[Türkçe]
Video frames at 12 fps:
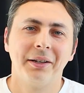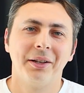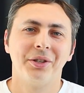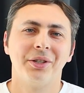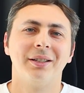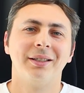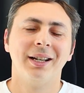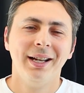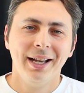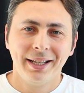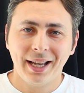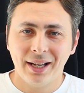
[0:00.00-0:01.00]
arkadaşlara da
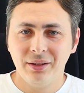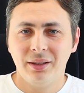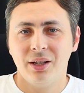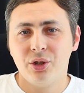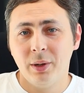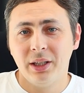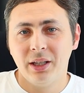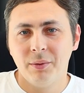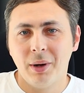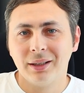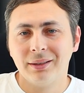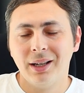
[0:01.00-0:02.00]
kendi
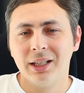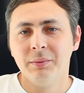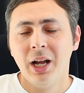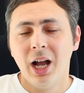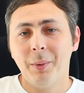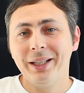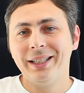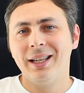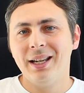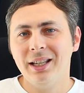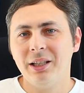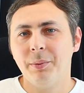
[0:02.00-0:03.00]
tecrübelerimi aktardım ama
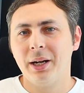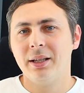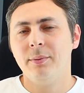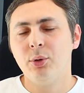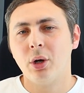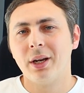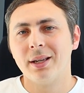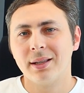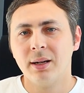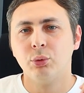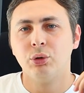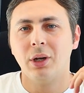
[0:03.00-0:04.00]
genel itibariyle birçok
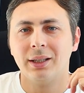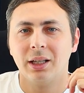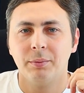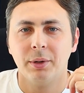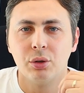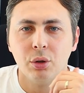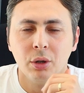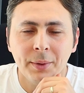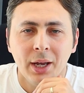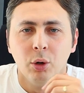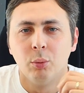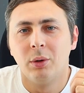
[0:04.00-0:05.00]
insana bunu anlatmak
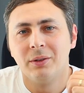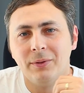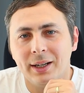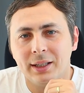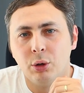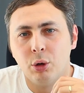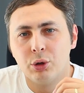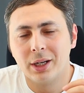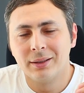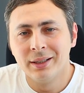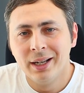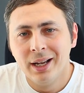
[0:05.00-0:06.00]
istiyorum. Umarım faydalı
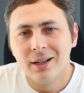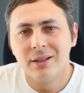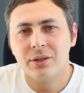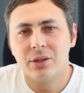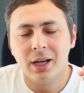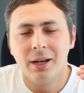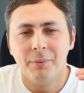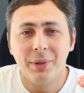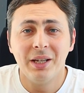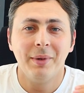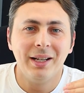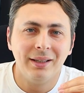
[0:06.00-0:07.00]
olacaktır. Hızlıca
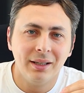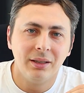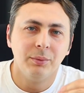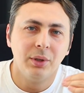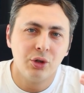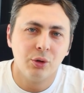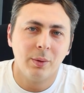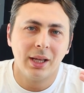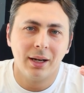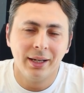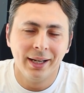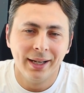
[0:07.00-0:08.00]
benim elde ettiğim
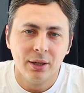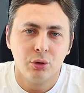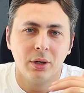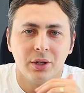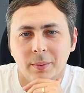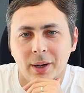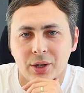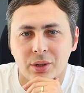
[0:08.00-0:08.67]
tecrübelerle sürece